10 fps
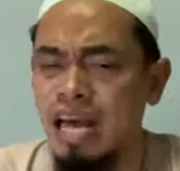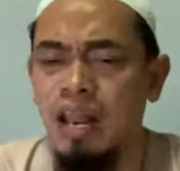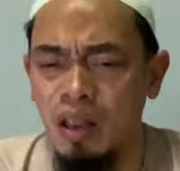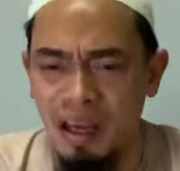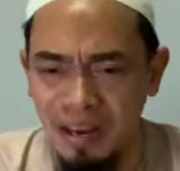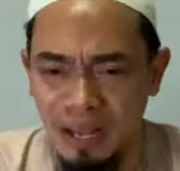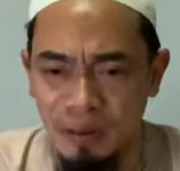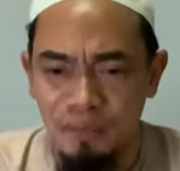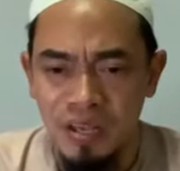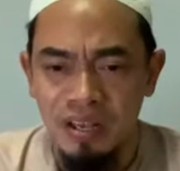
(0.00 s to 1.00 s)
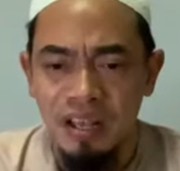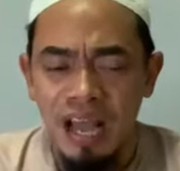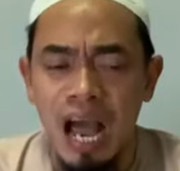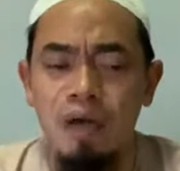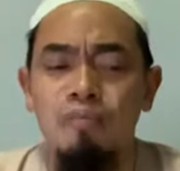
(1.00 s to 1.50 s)
อัลลอฮ์เนี่ย
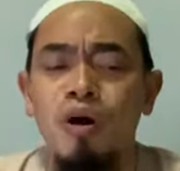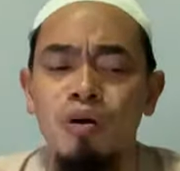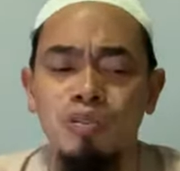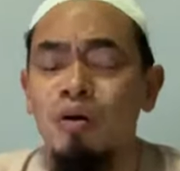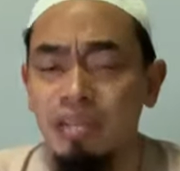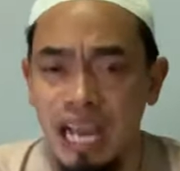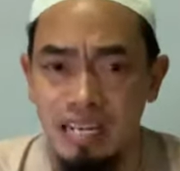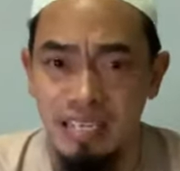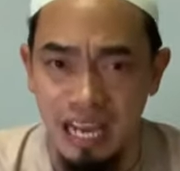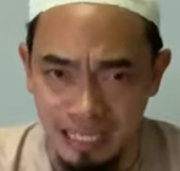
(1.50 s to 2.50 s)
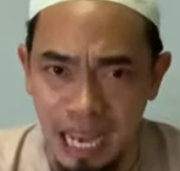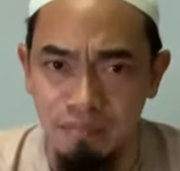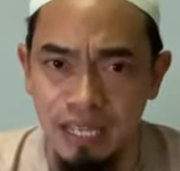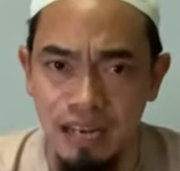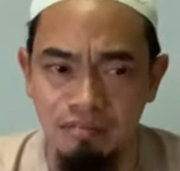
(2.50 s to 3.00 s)
หากพระองค์ต้องการจะอาธรรม
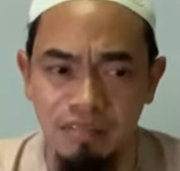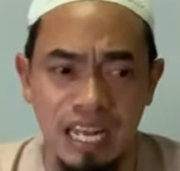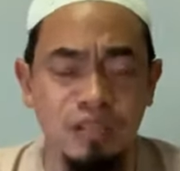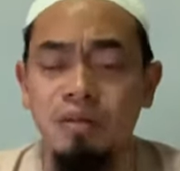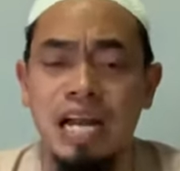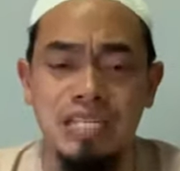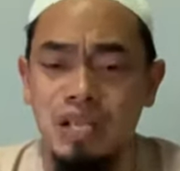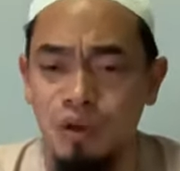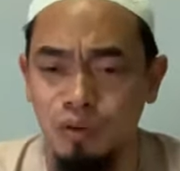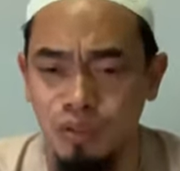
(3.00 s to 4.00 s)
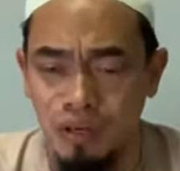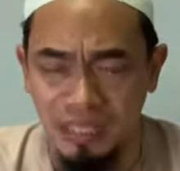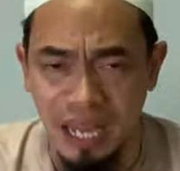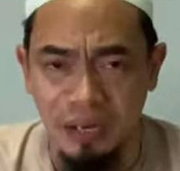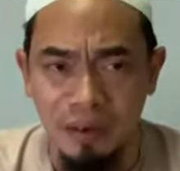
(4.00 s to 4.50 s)
ท่านและต้องการจะลงโทษ
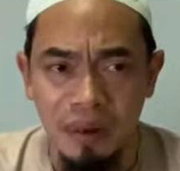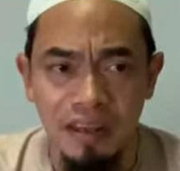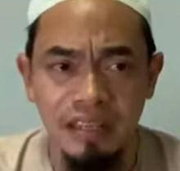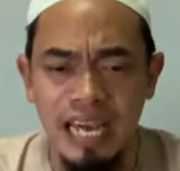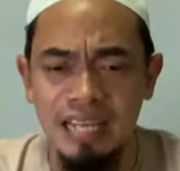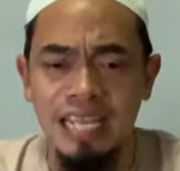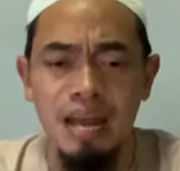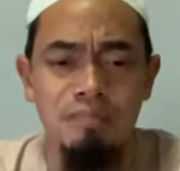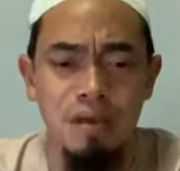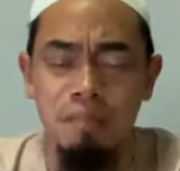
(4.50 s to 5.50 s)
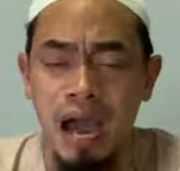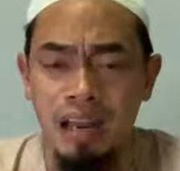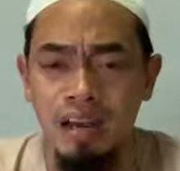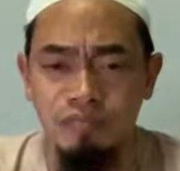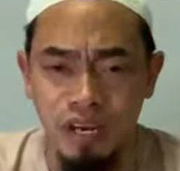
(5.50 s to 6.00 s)
ท่านแค่ท่านไม่ผ่าน
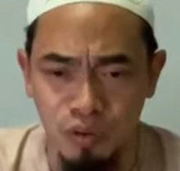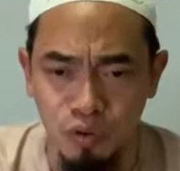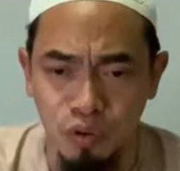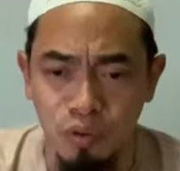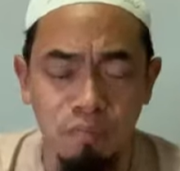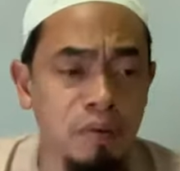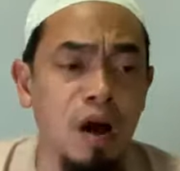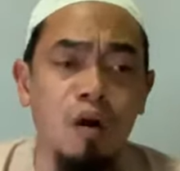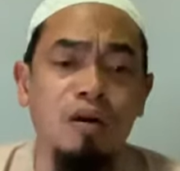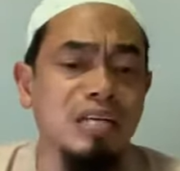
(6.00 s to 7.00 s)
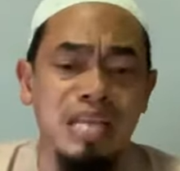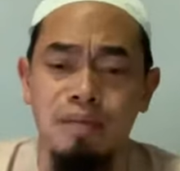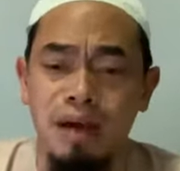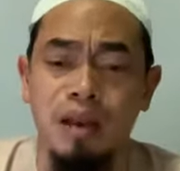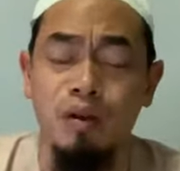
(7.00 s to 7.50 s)
เรื่องฟัดดูพระองค์ก็สา
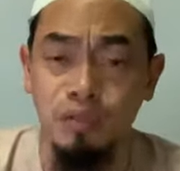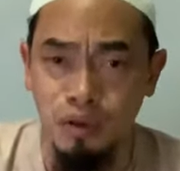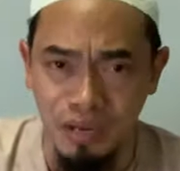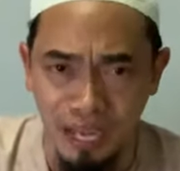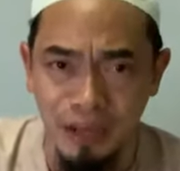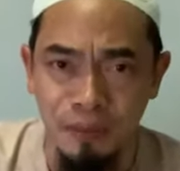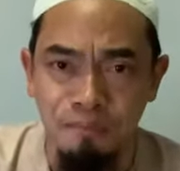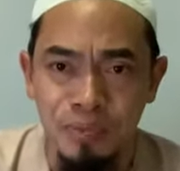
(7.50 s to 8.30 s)
มารถลงโทษได้เลย